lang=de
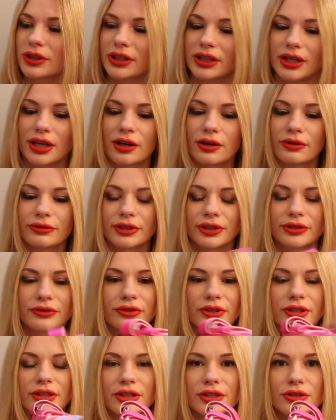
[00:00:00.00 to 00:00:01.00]
gekauft. Ich
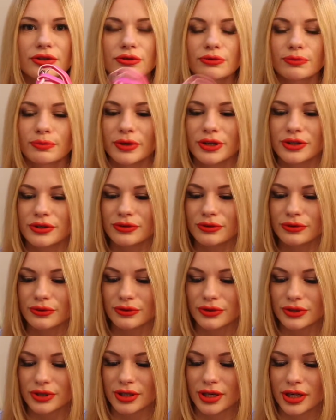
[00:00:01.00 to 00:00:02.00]
finde die super
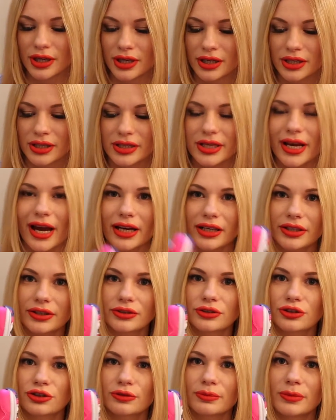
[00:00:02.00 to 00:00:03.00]
süß. Sie
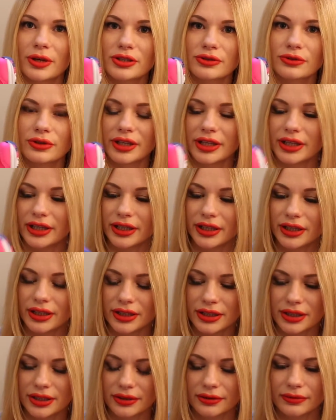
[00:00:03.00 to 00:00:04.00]
hatte schon mal so eine
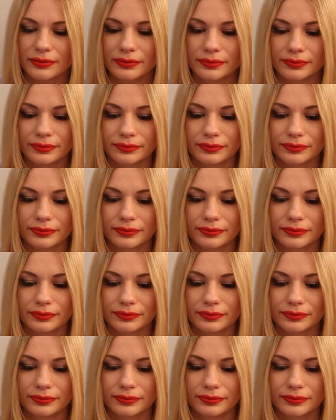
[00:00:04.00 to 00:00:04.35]
ähnlichen.